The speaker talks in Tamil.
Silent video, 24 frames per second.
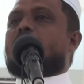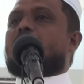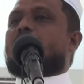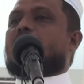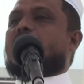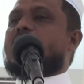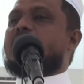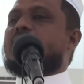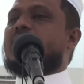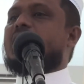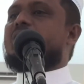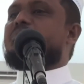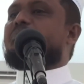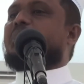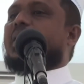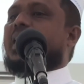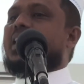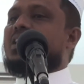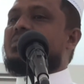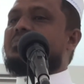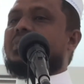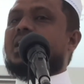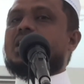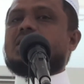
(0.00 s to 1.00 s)
மனிதன்
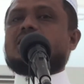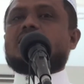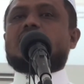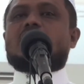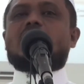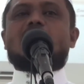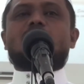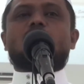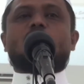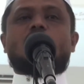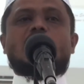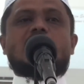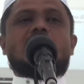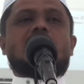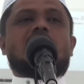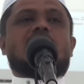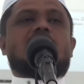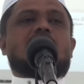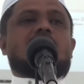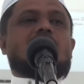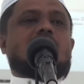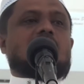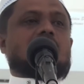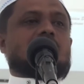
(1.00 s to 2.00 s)
பயன்படுத்துகிற
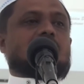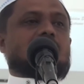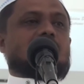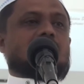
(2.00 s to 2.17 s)
முறையிலேதான்